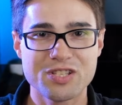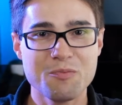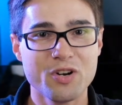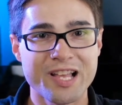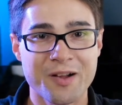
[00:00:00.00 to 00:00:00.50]
se
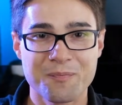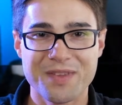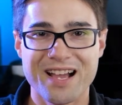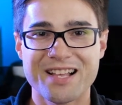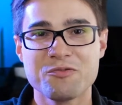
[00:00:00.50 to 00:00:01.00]

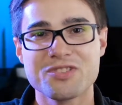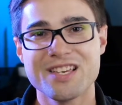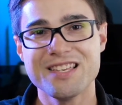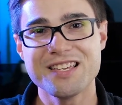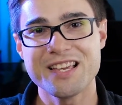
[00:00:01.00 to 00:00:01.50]
molhar. A não
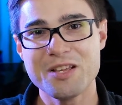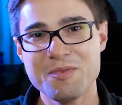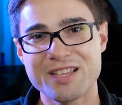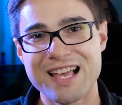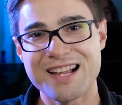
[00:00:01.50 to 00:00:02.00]
ser que queira
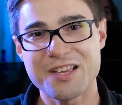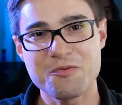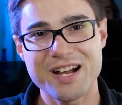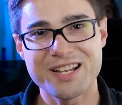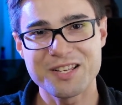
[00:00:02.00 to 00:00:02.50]
imitar aí
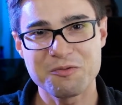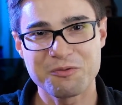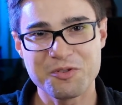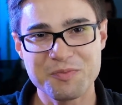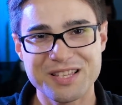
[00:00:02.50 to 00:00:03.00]
o carinha do
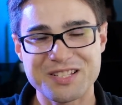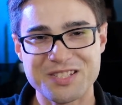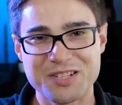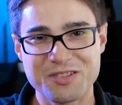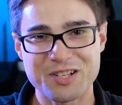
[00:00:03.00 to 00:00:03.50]
filme
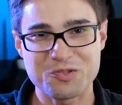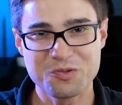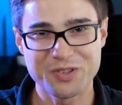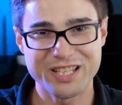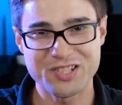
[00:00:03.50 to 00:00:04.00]
Dançando na
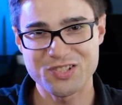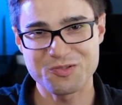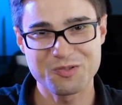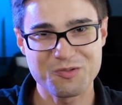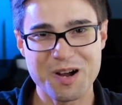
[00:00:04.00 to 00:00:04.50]
Chuva, né? A
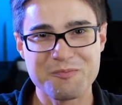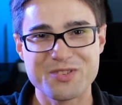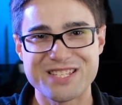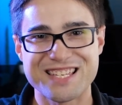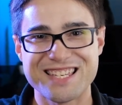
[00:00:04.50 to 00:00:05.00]
gente colocou a
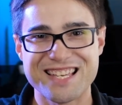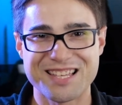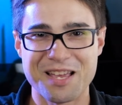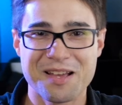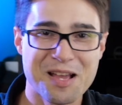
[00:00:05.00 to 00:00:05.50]
musiquinha
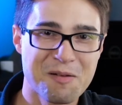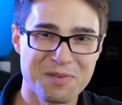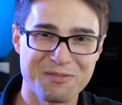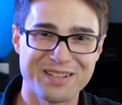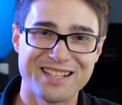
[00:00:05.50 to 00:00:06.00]
até
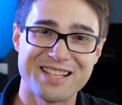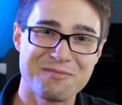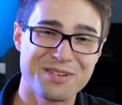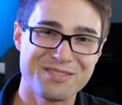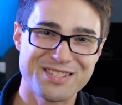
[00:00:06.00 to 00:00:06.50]
para falar na
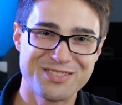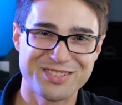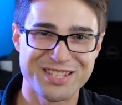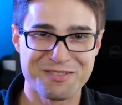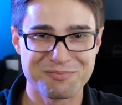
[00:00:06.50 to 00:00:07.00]
previsão
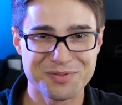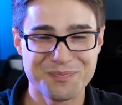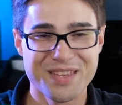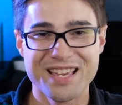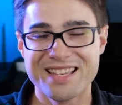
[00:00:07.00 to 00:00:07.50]
do tempo.
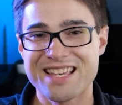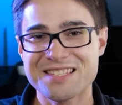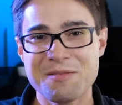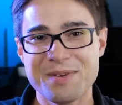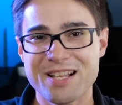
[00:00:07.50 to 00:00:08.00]
E
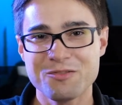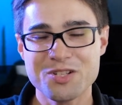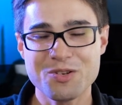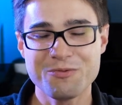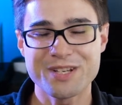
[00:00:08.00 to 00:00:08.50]
as
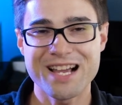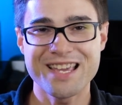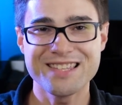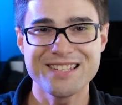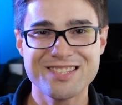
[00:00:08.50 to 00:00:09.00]
temperaturas vão
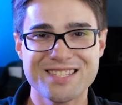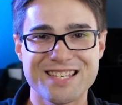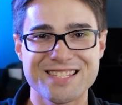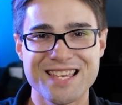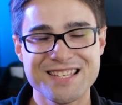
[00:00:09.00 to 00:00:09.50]
ficar entre
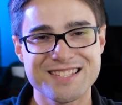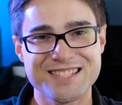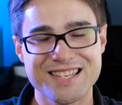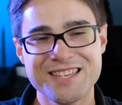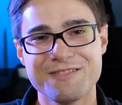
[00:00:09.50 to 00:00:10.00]

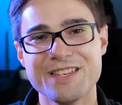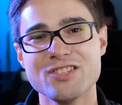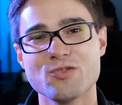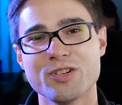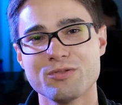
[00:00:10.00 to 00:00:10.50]
16 e
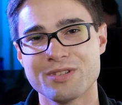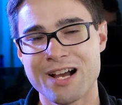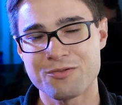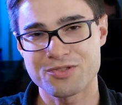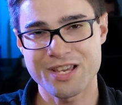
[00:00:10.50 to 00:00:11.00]
28
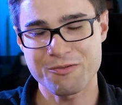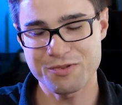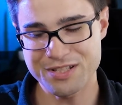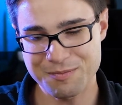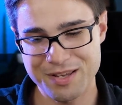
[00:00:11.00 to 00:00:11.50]
graus, que é
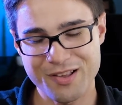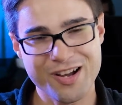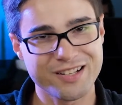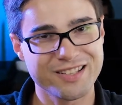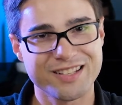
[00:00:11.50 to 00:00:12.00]
coisa
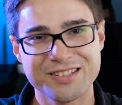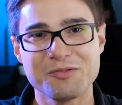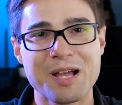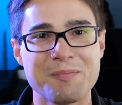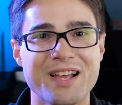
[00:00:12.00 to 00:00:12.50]
melhor, né?
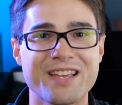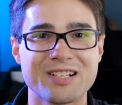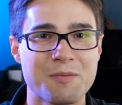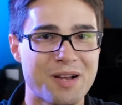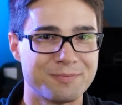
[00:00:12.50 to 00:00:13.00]
Não dá para
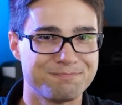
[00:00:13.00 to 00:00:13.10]
reclamar.